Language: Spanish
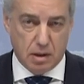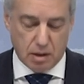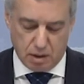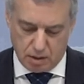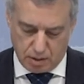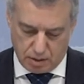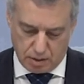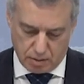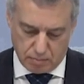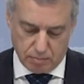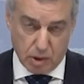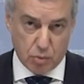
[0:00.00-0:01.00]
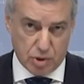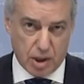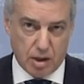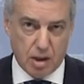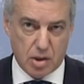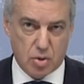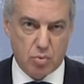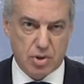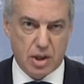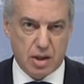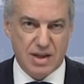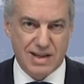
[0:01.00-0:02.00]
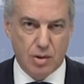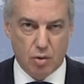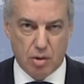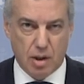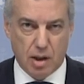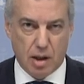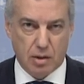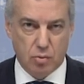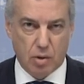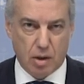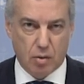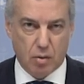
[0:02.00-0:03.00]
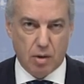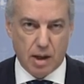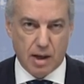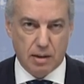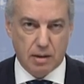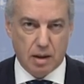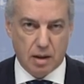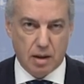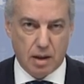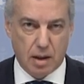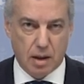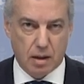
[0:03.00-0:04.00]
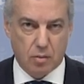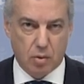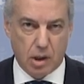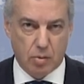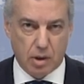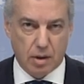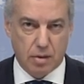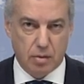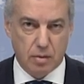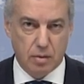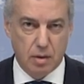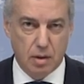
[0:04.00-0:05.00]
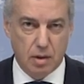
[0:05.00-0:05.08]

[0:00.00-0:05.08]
y me gustaría escuchar si no he actuado con lealtad a la colaboración.